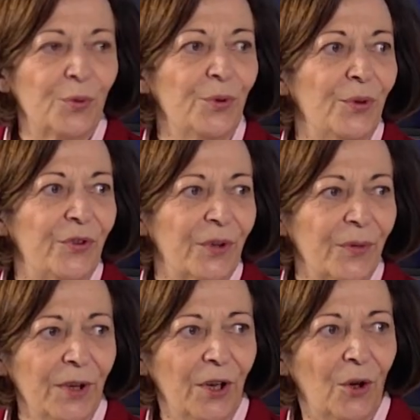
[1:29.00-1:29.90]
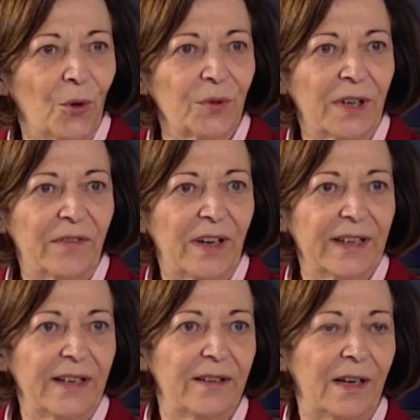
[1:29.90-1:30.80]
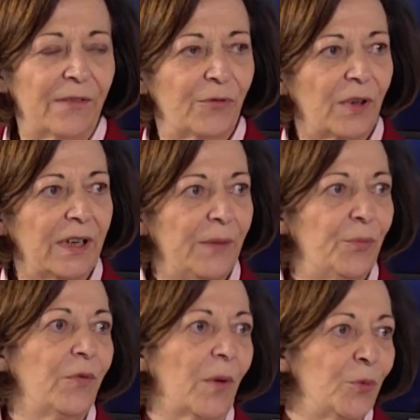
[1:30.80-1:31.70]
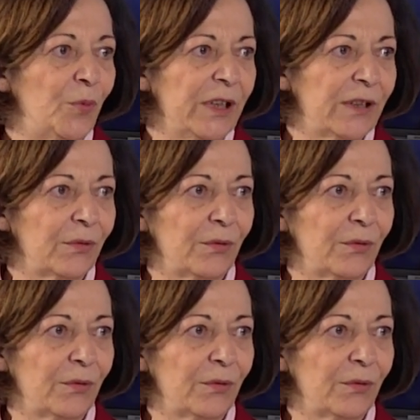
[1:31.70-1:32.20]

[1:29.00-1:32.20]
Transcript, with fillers: de deux ans, on travaille à la fois les pouvoirs publics,